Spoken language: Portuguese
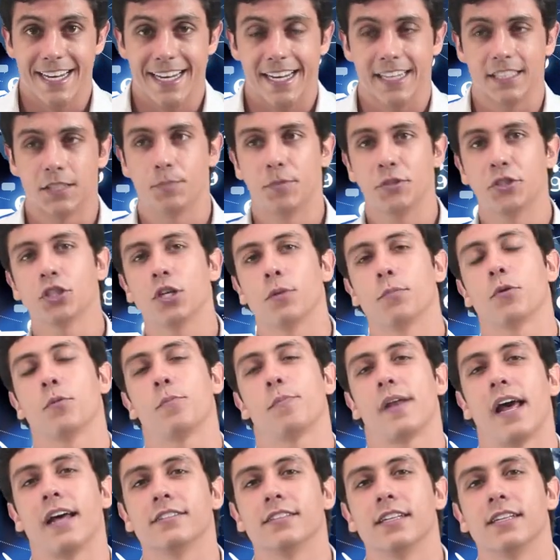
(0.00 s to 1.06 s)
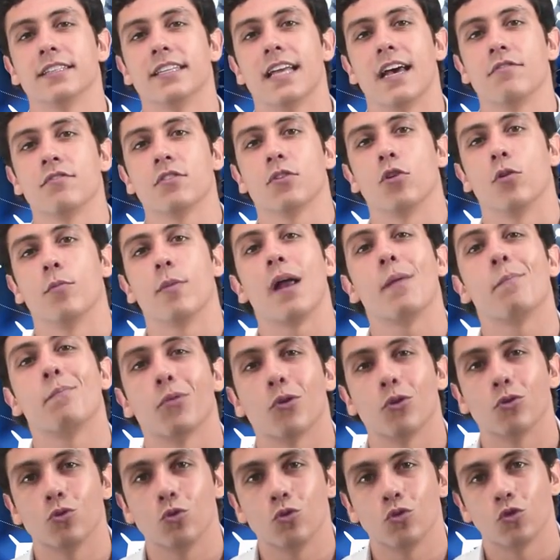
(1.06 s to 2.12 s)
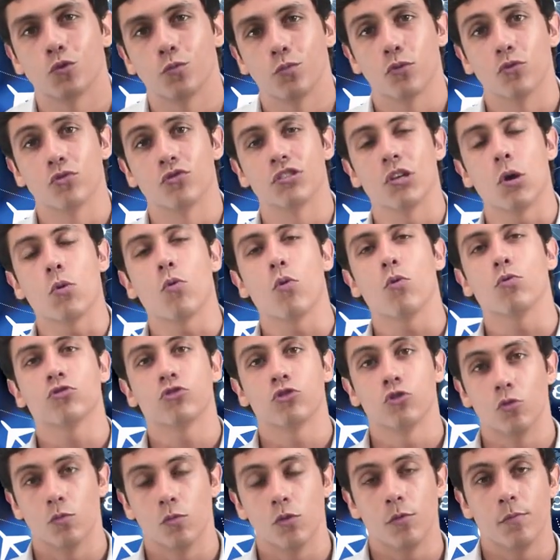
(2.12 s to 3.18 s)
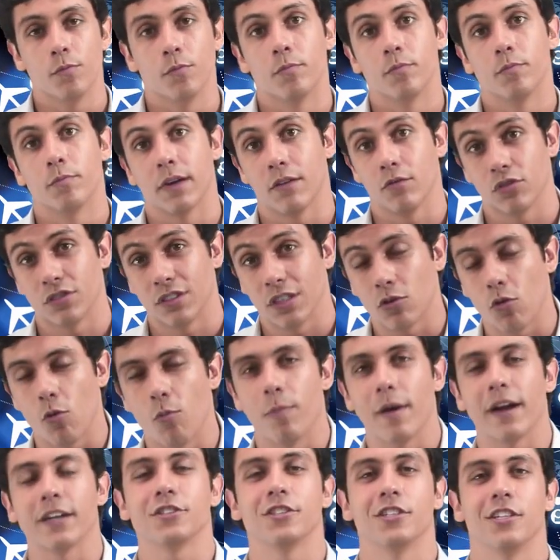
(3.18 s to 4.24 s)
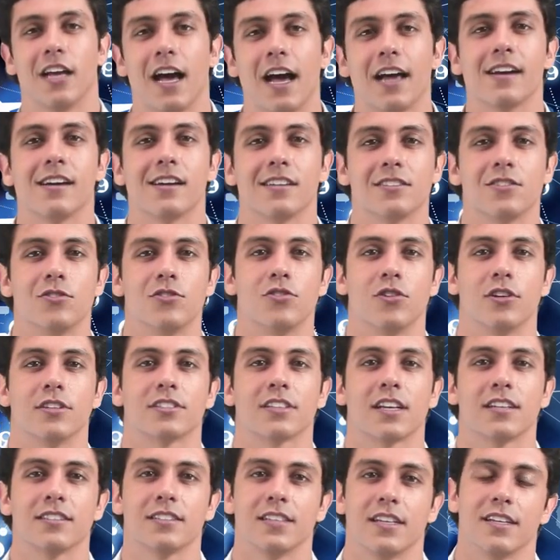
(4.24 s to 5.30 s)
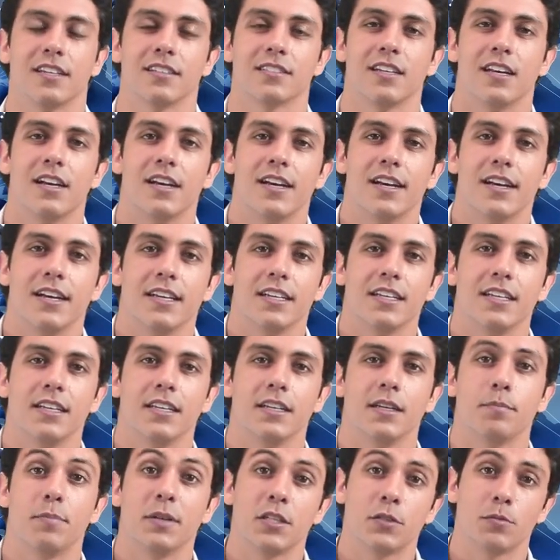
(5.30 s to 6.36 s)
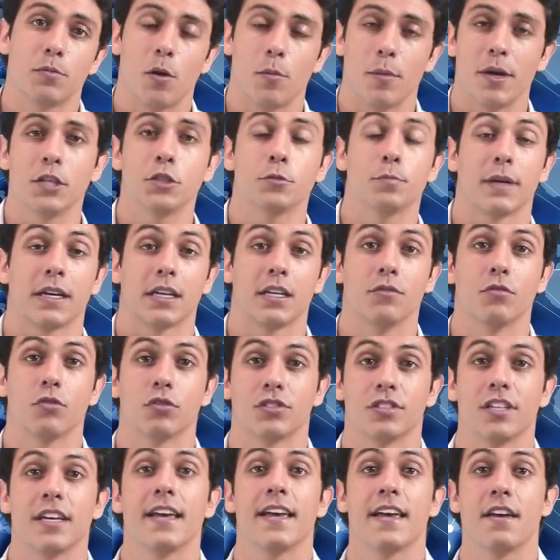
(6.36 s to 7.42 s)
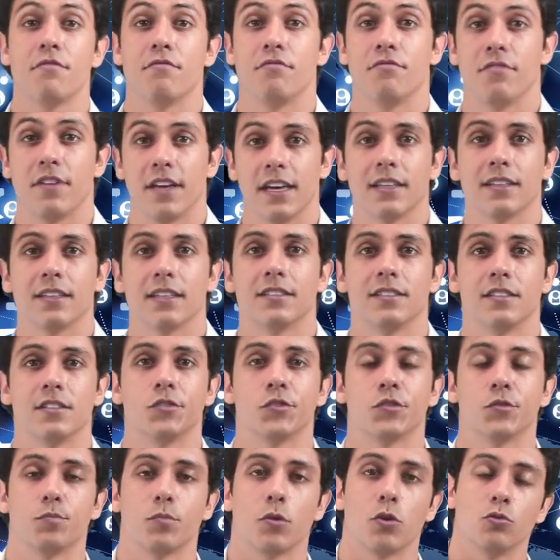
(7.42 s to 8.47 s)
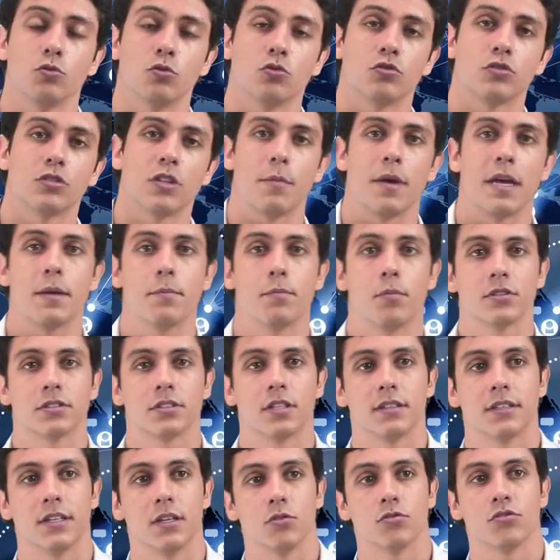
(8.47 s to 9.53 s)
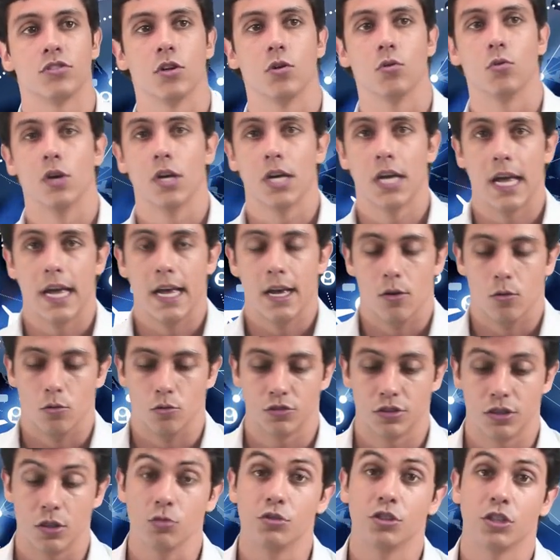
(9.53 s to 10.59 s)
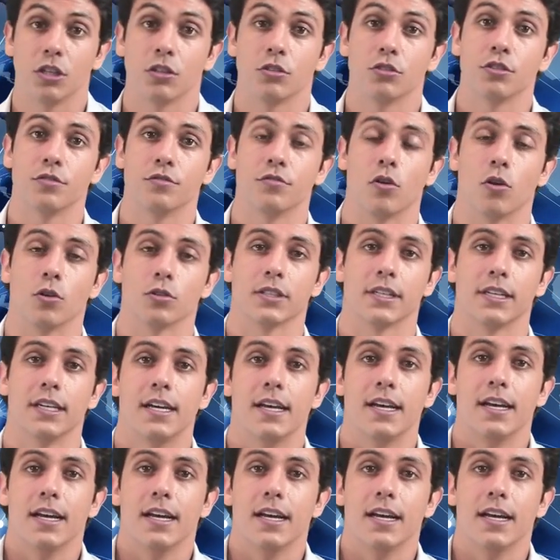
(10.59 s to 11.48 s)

Esse pedido apropriado ele deve englobar produtos para o seu consumo, para você compartilhar nas reuniões caseiras e principalmente para que você revenda esses produtos também e possa ter o seu, o seu dinheiro de volta.